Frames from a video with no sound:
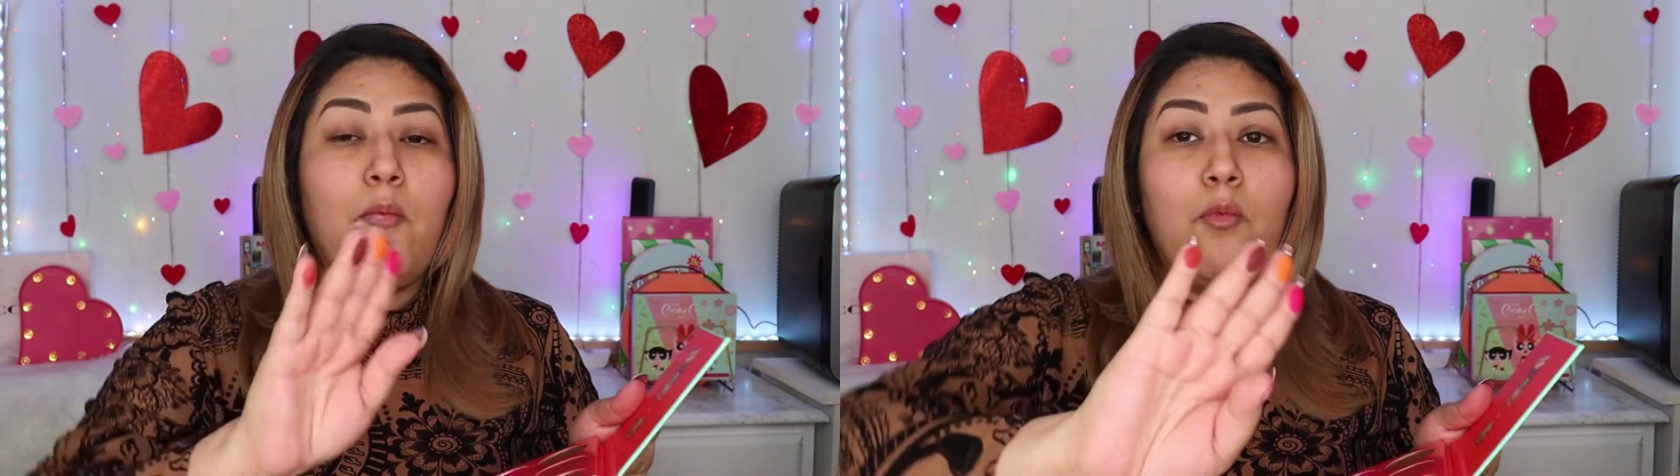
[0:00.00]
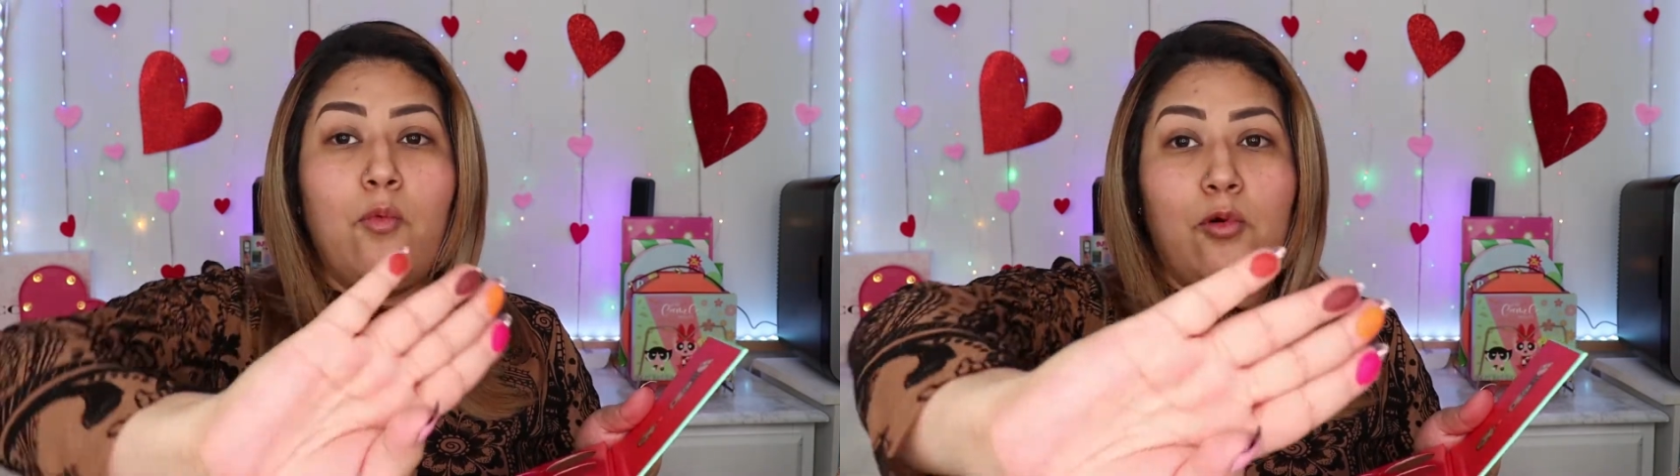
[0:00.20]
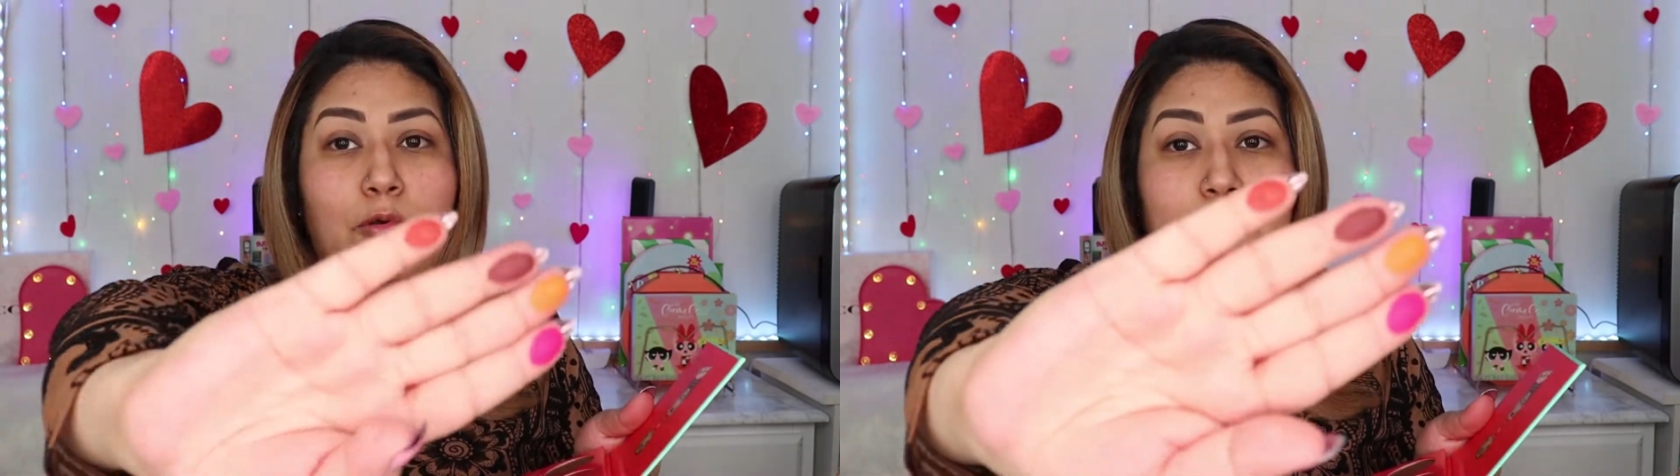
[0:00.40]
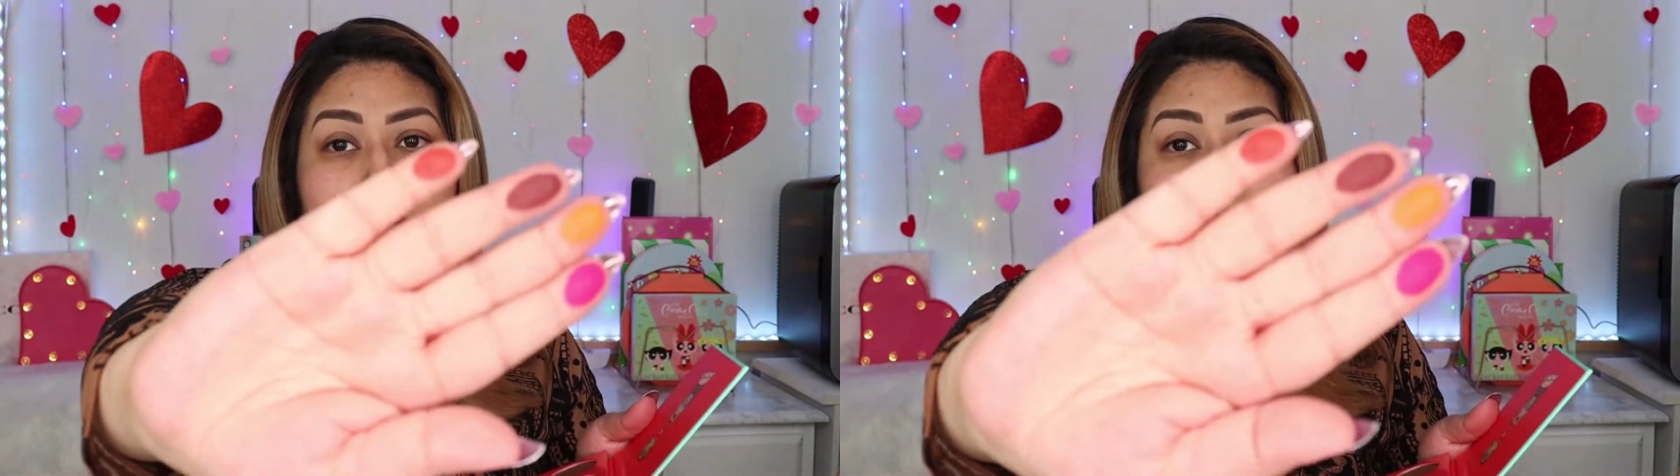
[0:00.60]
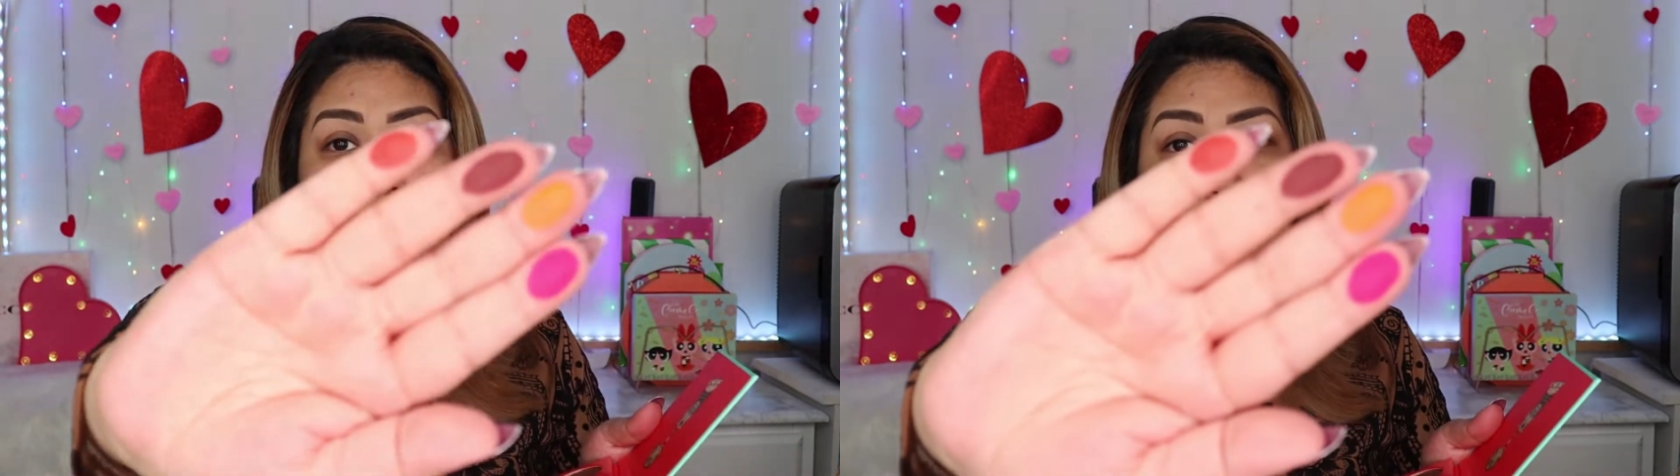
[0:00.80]
muy
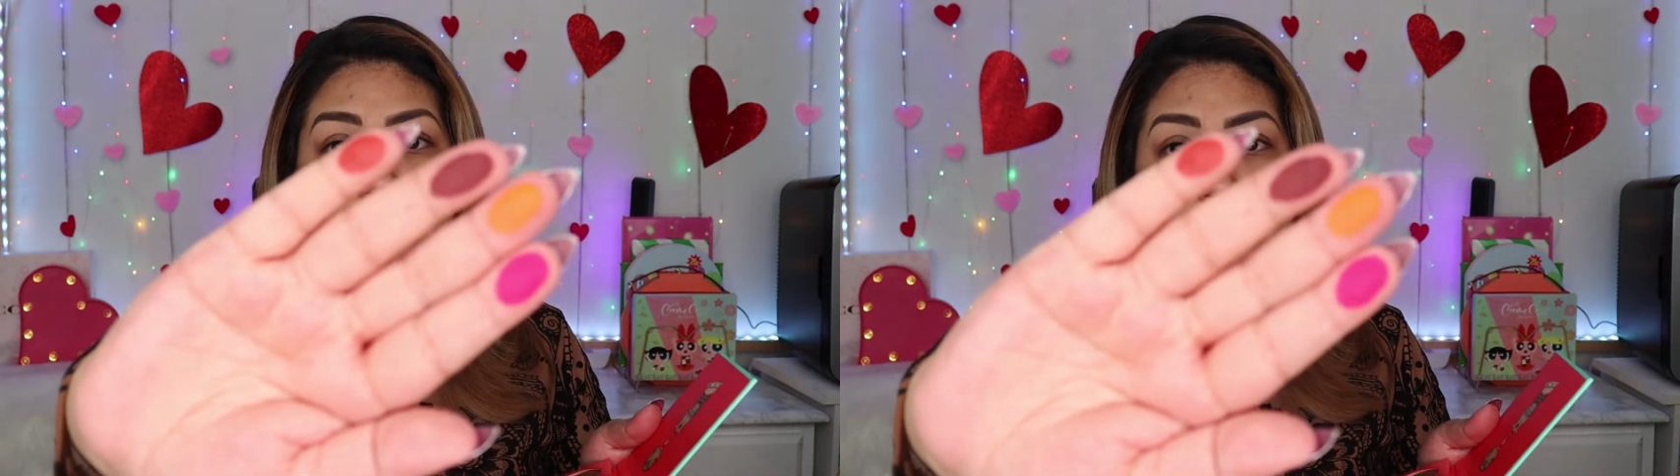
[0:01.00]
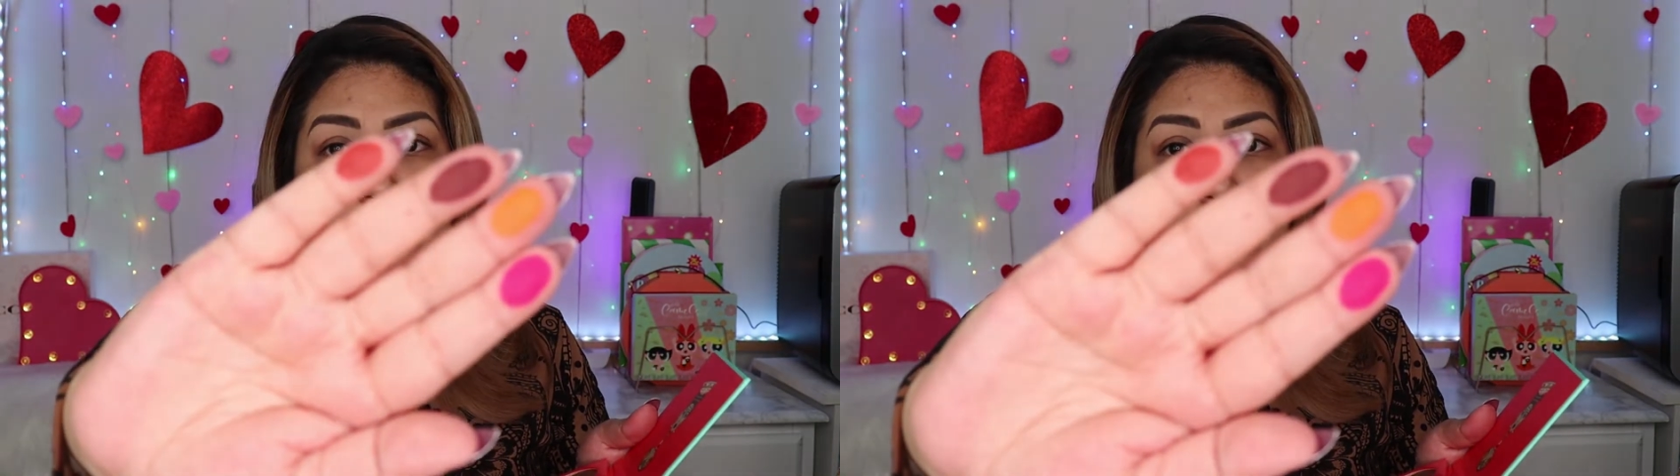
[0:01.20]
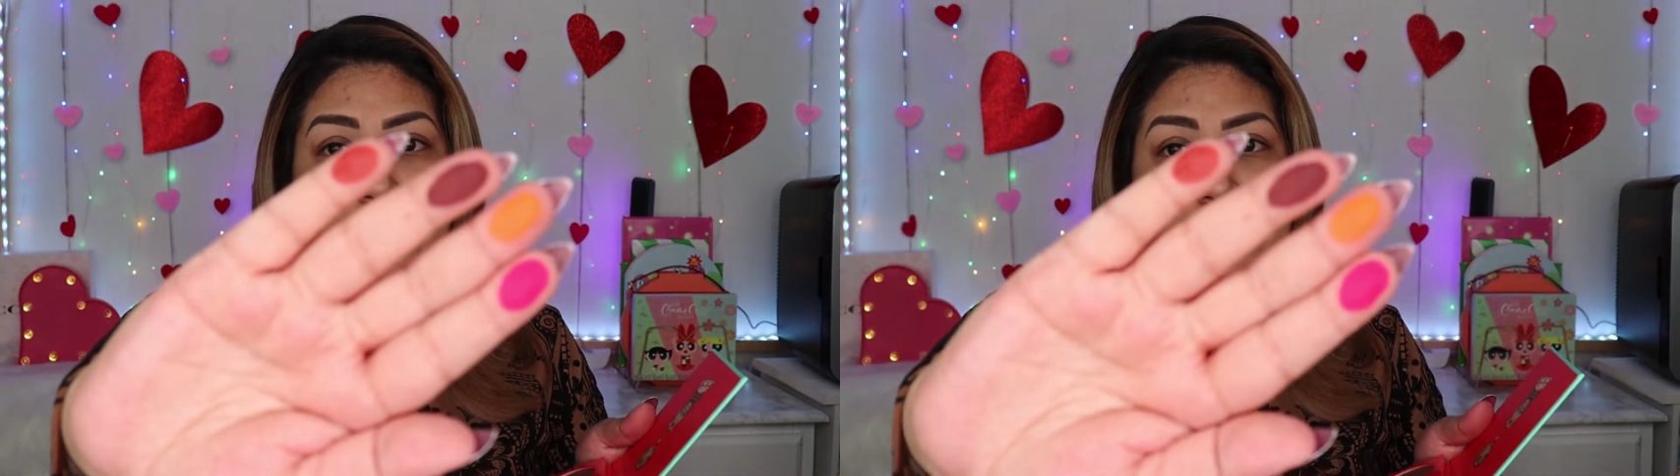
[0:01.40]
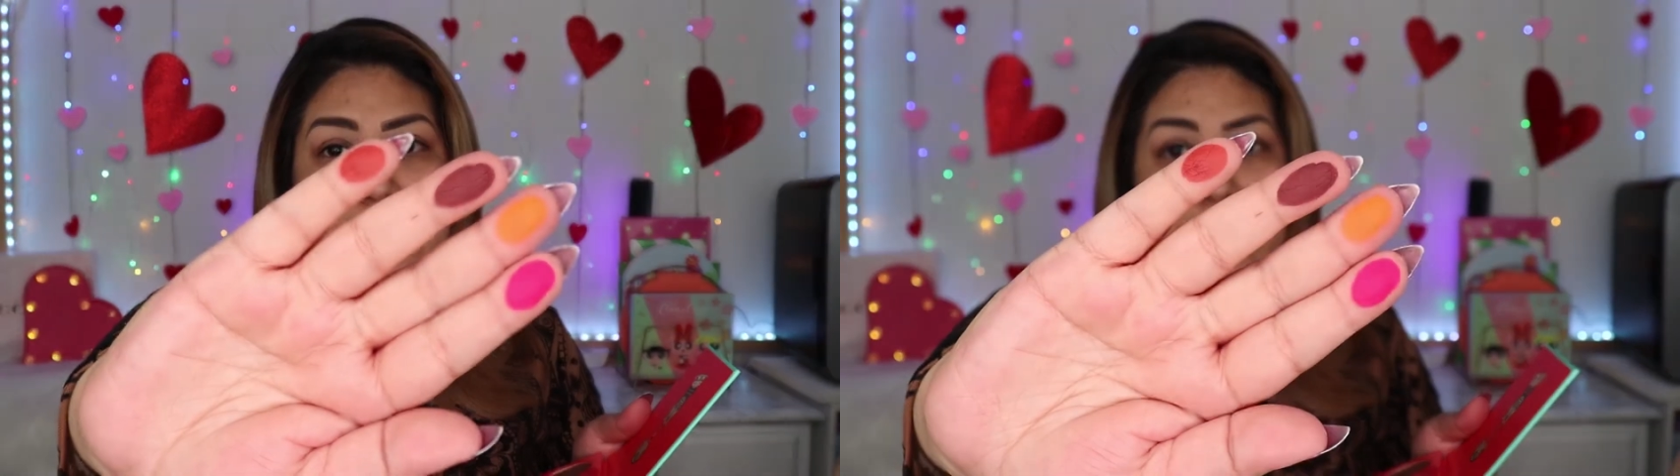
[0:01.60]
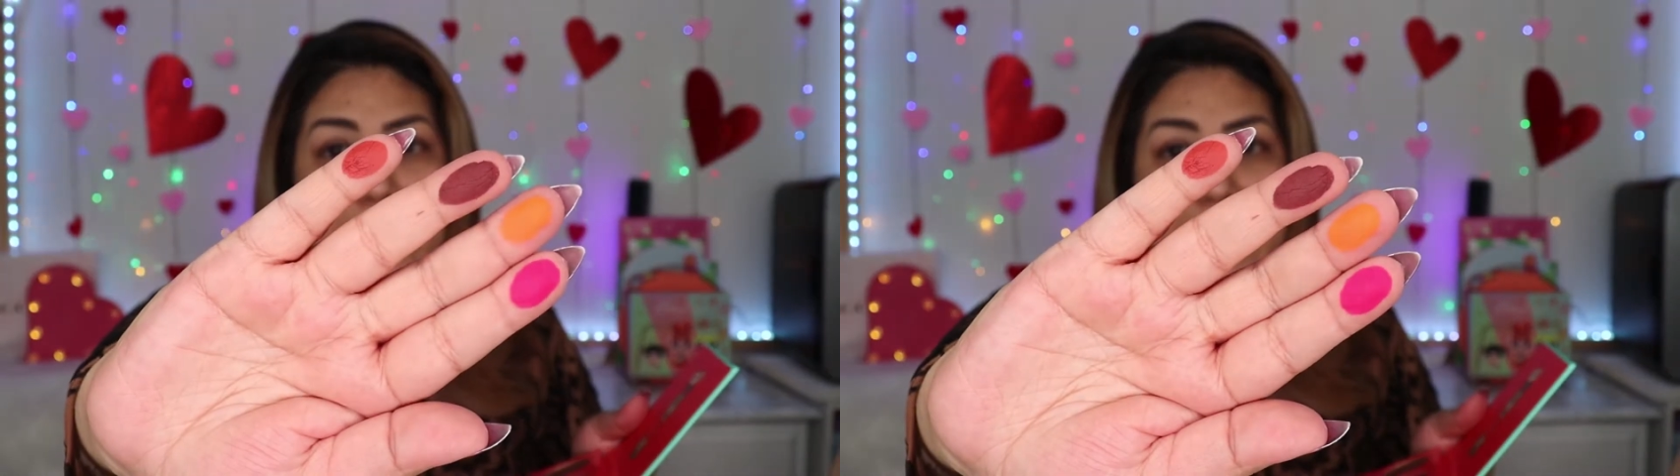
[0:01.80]
bien como
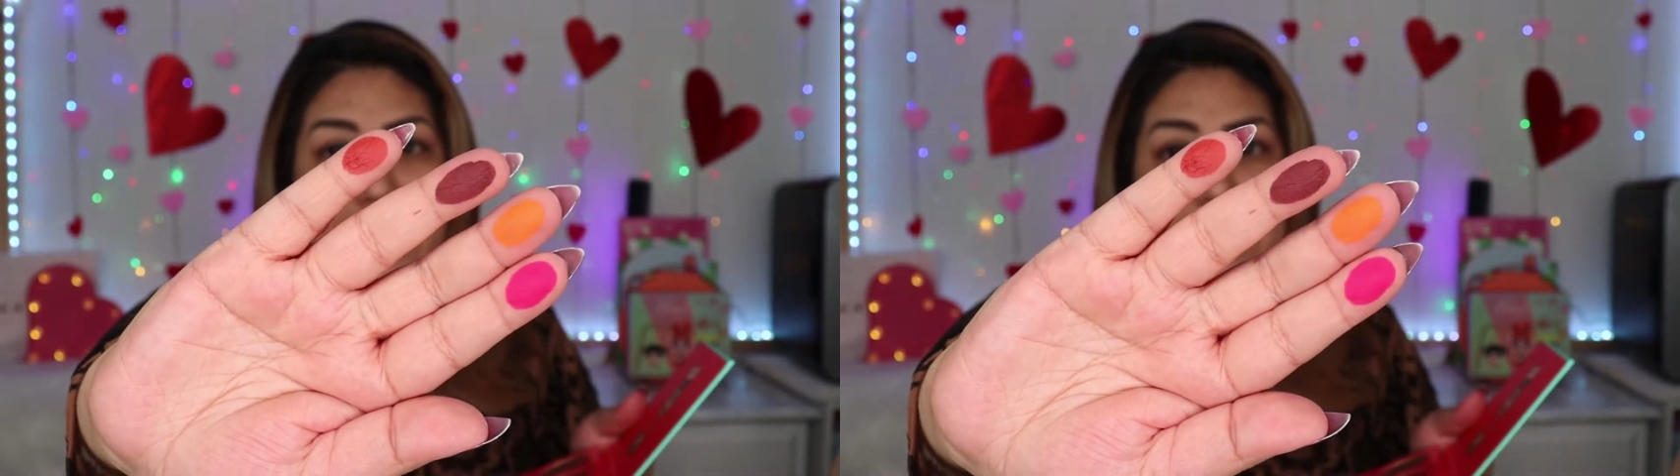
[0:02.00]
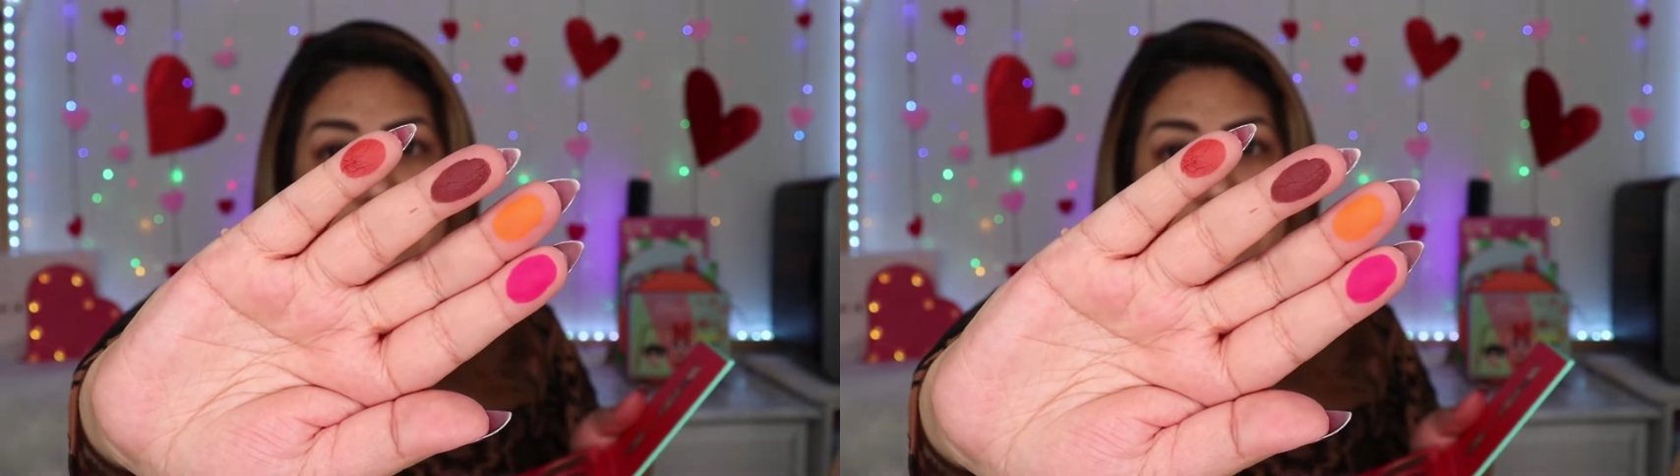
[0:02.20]
sombras. Vean